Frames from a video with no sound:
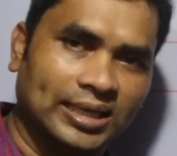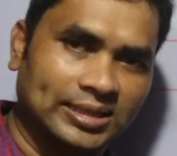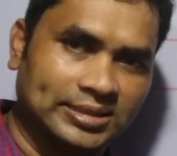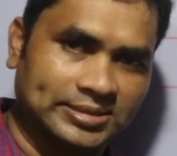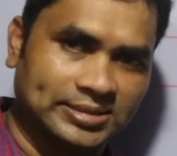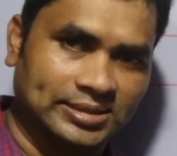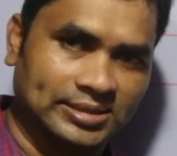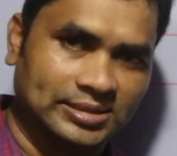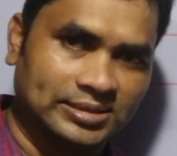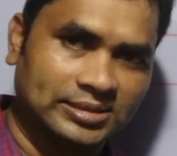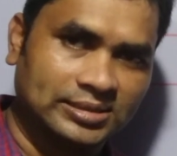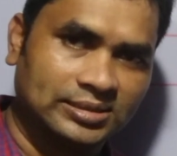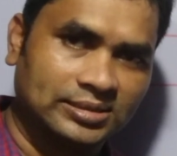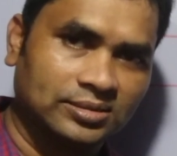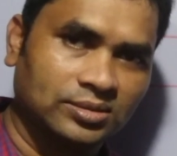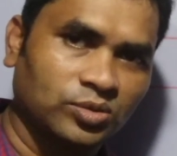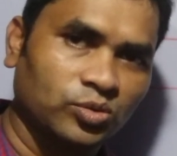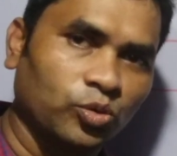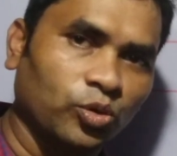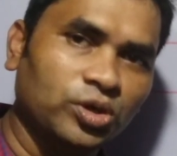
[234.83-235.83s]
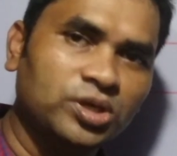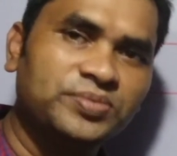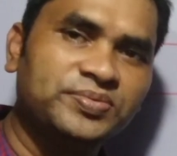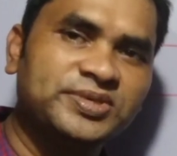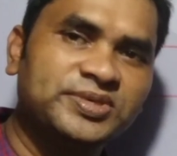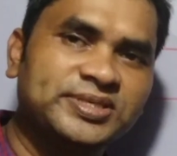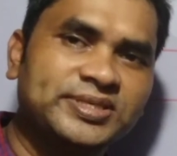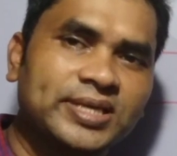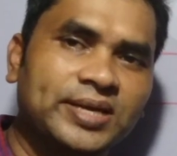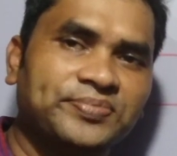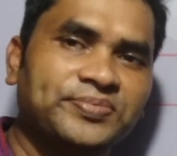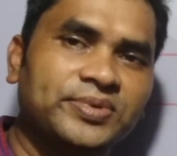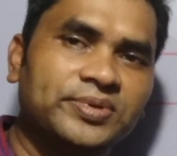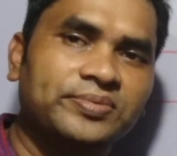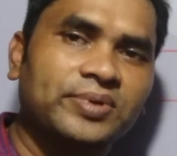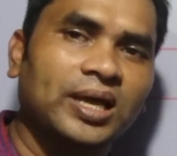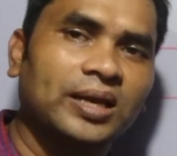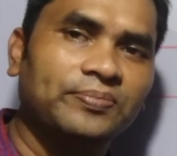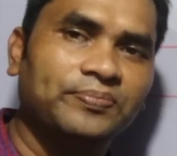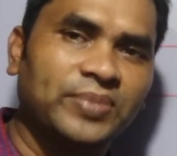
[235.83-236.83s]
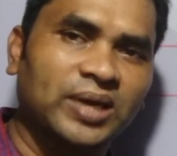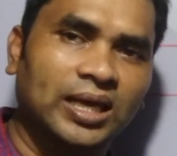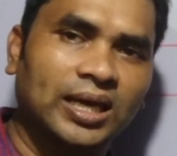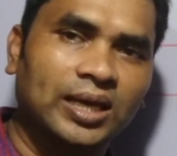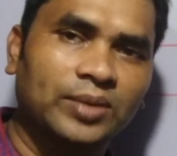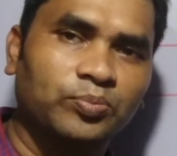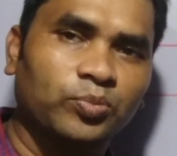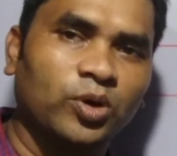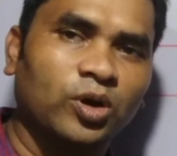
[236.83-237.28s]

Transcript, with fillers: आर एच एस कोई भी सेफ्टी वाल्व पहले